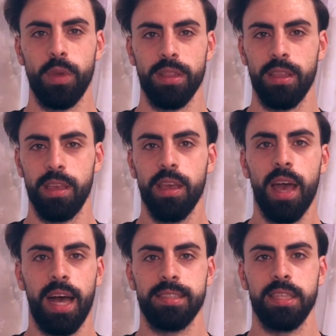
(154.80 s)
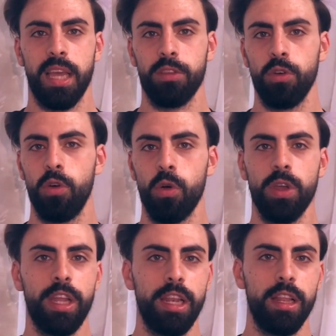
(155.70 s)
quindi ha segnato
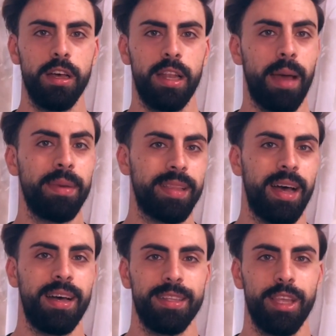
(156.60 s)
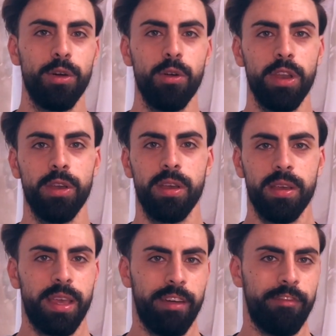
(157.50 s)
il, la metà dei gol
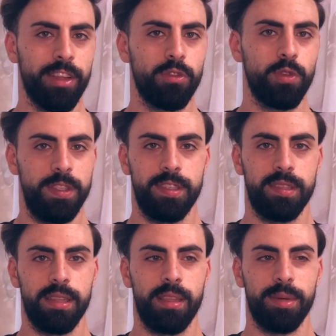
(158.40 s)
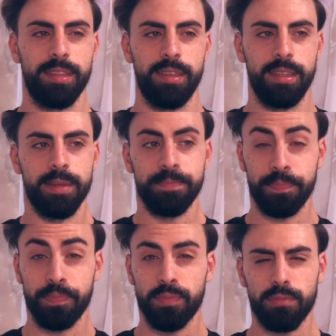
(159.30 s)
che ha fatto in 70 partite
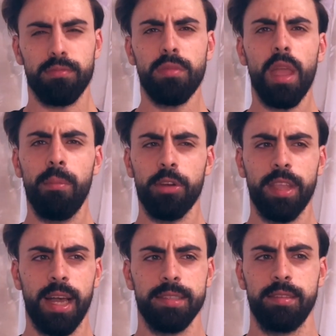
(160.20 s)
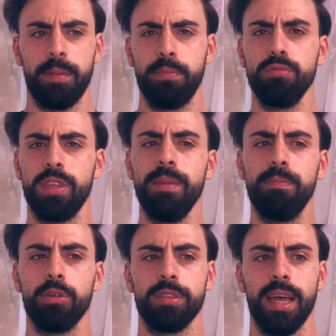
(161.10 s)
porta a casa i tre punti
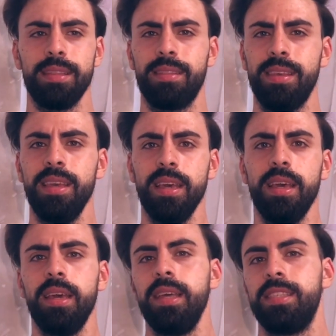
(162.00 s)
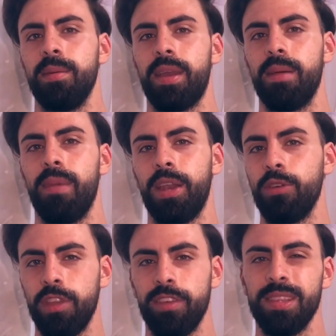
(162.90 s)
importanti insieme al
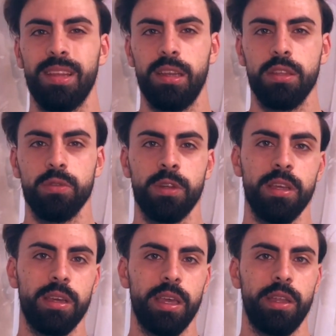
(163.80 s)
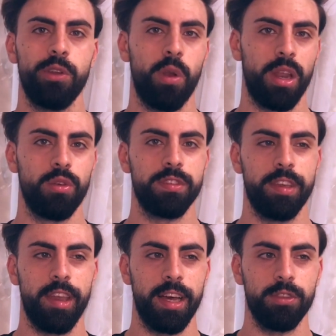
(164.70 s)
rammarico dei fantallenatori che non l'hanno
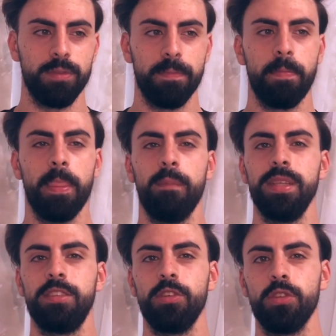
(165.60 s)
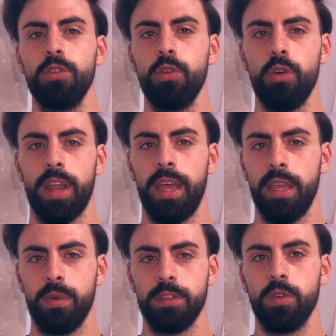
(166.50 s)
schierato. Menzione d'onore
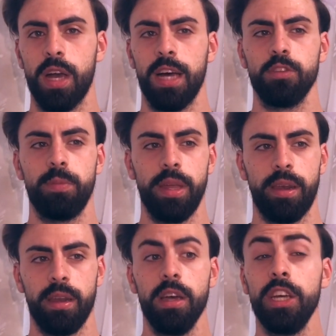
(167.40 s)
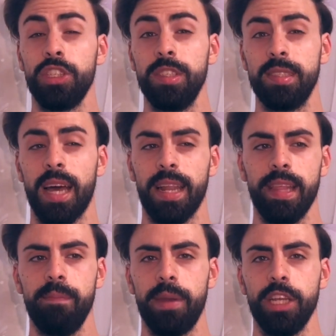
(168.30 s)
in questo caso per Cistana
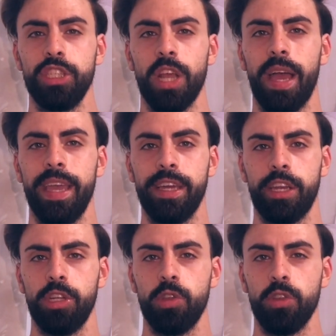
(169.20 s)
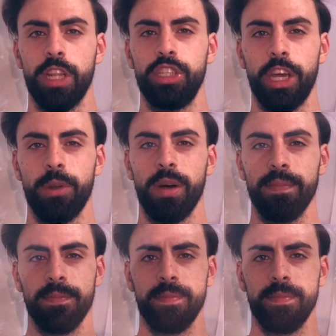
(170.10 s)
del Brescia e Crescito del Genoa.